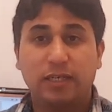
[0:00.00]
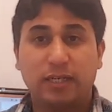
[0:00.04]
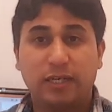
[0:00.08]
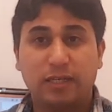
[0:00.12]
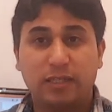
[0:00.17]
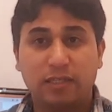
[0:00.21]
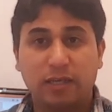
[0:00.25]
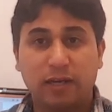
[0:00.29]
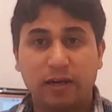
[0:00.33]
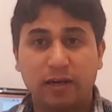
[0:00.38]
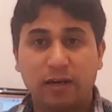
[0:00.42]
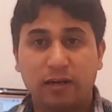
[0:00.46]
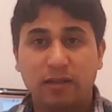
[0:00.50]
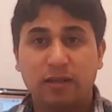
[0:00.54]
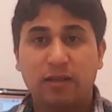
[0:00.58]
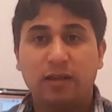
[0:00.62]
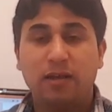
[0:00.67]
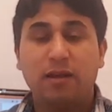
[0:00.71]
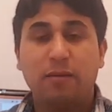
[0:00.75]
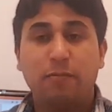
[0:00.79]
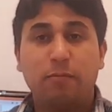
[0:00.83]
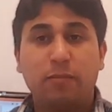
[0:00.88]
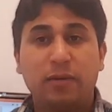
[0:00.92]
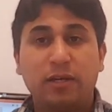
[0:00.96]
اكثر
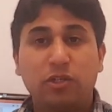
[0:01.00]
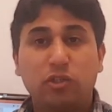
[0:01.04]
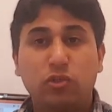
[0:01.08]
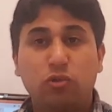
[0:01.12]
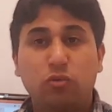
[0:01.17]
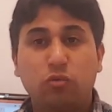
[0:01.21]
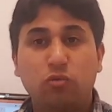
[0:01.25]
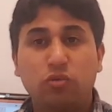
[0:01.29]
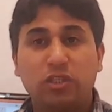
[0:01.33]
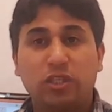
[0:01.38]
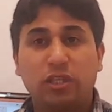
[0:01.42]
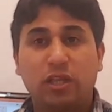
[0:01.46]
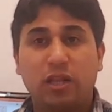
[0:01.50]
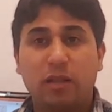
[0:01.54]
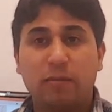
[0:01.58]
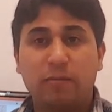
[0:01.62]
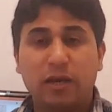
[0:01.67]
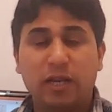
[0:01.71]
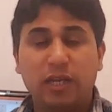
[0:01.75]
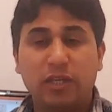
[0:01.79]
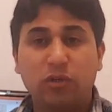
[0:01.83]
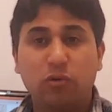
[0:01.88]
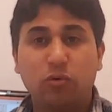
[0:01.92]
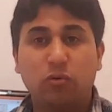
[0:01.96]
من جوج
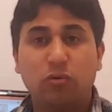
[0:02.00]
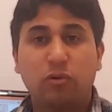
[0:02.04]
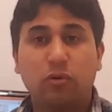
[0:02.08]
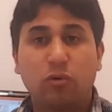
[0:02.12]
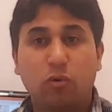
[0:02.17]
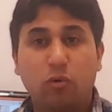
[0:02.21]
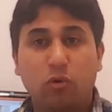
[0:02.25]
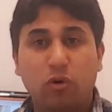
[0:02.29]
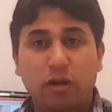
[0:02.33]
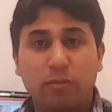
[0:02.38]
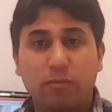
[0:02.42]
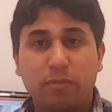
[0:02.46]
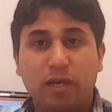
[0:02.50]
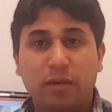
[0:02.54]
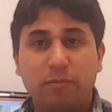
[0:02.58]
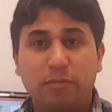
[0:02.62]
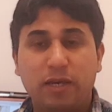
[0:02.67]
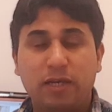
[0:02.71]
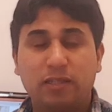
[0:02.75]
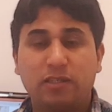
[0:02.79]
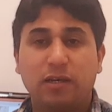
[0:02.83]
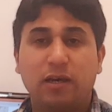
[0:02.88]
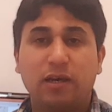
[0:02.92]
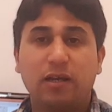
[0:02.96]
المليون
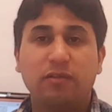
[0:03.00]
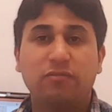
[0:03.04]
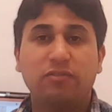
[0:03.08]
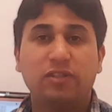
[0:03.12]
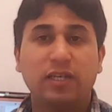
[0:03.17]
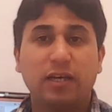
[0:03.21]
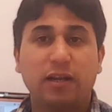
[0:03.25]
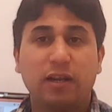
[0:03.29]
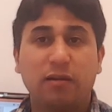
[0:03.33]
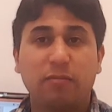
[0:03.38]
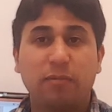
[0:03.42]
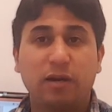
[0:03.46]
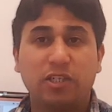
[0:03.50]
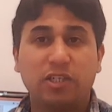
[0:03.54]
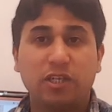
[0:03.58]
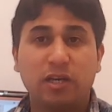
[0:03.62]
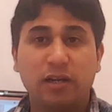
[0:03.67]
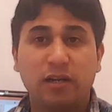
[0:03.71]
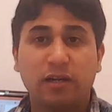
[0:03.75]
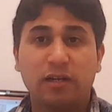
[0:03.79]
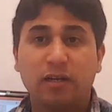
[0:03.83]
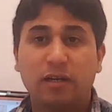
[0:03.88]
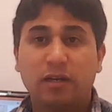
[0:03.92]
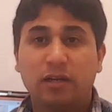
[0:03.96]
و400 الف ديال
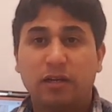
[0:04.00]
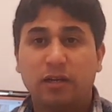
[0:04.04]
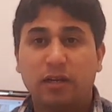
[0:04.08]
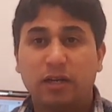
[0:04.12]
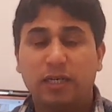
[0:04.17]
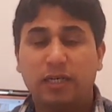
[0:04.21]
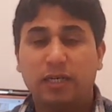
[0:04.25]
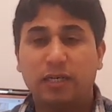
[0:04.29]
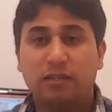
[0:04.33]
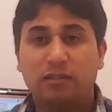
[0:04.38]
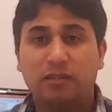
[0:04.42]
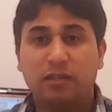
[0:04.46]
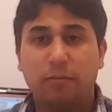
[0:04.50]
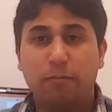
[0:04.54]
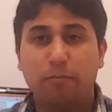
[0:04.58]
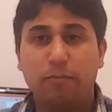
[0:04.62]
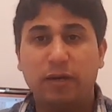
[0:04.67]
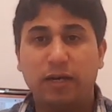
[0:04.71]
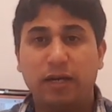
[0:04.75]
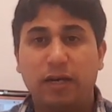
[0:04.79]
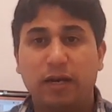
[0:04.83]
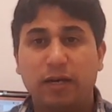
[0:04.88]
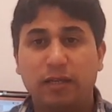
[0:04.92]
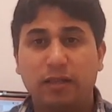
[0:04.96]
البشر اللي
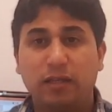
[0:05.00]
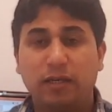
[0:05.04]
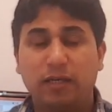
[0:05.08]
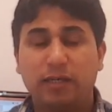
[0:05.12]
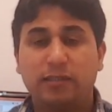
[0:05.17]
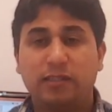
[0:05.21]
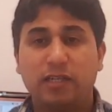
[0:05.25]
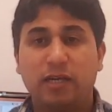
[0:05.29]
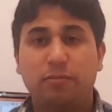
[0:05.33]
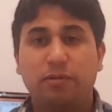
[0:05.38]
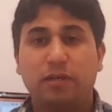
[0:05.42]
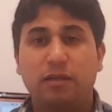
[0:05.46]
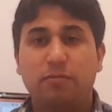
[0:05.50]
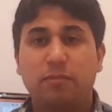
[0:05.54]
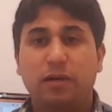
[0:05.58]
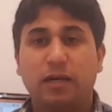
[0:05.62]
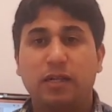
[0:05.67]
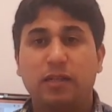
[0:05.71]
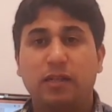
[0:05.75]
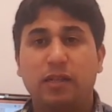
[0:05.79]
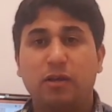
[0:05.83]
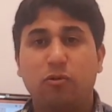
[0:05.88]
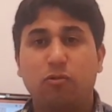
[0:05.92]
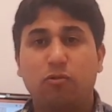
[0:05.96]
كتبع هذا الحساب كما
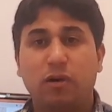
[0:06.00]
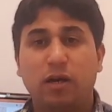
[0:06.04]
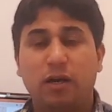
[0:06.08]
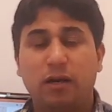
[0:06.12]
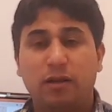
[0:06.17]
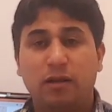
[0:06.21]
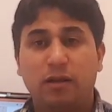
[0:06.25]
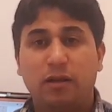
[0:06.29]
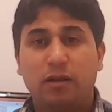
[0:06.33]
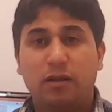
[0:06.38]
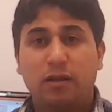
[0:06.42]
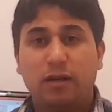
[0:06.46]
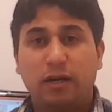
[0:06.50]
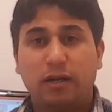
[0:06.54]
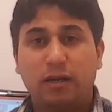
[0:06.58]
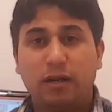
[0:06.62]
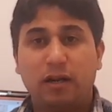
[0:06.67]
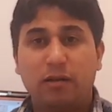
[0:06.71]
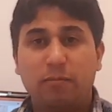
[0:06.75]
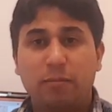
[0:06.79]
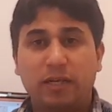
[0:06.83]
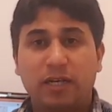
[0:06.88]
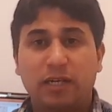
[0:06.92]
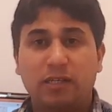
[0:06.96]
قلت اللي هو على
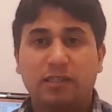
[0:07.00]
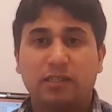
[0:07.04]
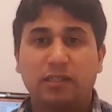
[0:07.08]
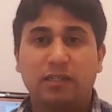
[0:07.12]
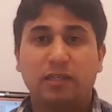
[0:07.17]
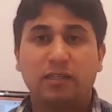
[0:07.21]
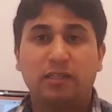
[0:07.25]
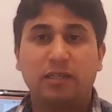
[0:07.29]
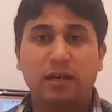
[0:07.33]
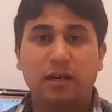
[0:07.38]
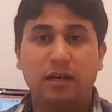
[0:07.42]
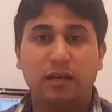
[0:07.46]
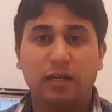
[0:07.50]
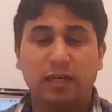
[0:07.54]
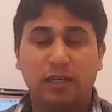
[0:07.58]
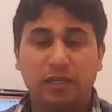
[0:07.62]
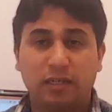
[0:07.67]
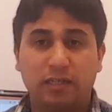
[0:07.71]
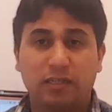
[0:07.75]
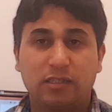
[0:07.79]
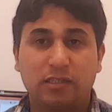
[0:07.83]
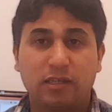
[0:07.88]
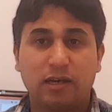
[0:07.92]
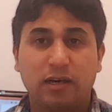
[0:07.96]
المنصه ديال
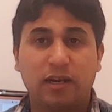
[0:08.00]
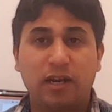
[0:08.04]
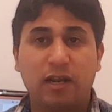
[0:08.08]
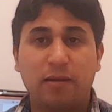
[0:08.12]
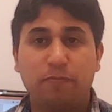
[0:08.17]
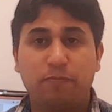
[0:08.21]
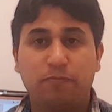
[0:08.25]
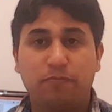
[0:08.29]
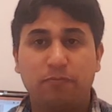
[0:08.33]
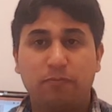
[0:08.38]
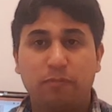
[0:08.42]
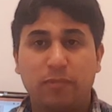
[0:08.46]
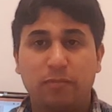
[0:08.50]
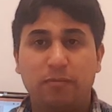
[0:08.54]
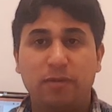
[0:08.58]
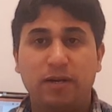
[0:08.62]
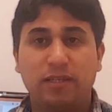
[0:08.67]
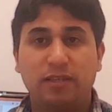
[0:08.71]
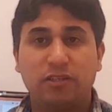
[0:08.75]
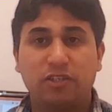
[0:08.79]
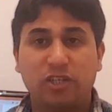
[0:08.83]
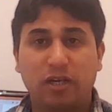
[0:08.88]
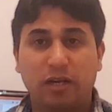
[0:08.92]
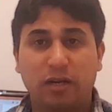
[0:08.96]
انستغرام من
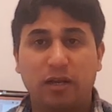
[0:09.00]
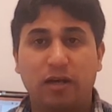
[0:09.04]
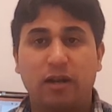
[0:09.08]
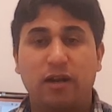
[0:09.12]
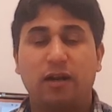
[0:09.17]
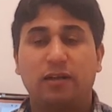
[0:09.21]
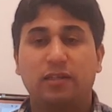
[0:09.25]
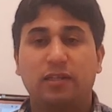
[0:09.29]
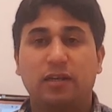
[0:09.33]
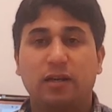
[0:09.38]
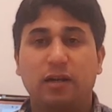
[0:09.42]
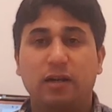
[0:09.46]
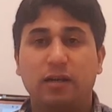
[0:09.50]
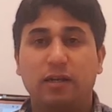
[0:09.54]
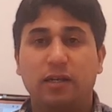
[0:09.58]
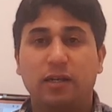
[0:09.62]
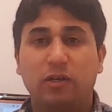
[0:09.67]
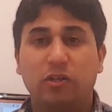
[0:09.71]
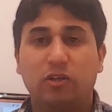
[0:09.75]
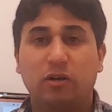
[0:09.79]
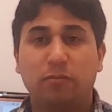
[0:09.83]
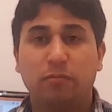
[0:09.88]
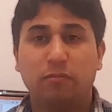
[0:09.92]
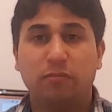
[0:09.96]
بعد ان شاء الله غادي نخلي
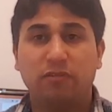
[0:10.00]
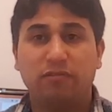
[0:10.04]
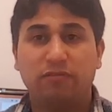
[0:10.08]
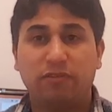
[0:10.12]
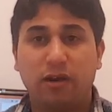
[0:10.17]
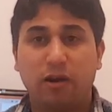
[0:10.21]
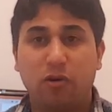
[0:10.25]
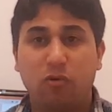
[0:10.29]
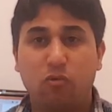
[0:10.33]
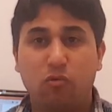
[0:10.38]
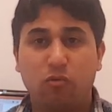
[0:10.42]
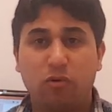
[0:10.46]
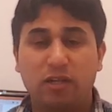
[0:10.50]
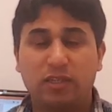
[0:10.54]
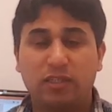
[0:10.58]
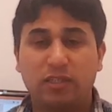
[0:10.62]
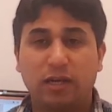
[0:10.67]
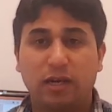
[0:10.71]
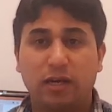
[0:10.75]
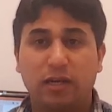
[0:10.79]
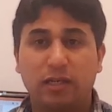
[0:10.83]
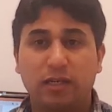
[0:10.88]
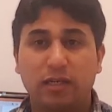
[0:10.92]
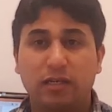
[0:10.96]
لكم في اول
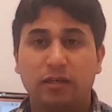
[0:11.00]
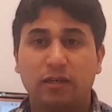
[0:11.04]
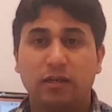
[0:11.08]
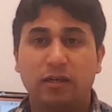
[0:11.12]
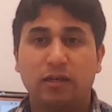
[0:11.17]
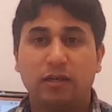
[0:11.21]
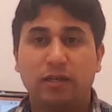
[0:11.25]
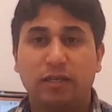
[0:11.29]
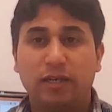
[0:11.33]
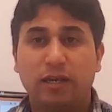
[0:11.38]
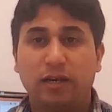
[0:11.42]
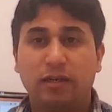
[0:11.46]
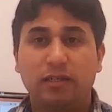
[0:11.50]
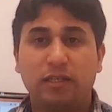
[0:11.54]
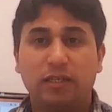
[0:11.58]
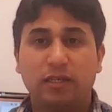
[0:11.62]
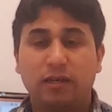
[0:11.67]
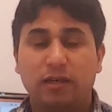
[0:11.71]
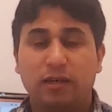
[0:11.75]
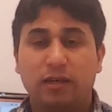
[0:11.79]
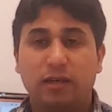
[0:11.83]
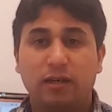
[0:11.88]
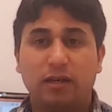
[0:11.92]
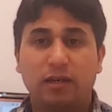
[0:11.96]
تعليق
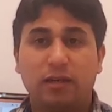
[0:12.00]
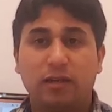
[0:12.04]
يعني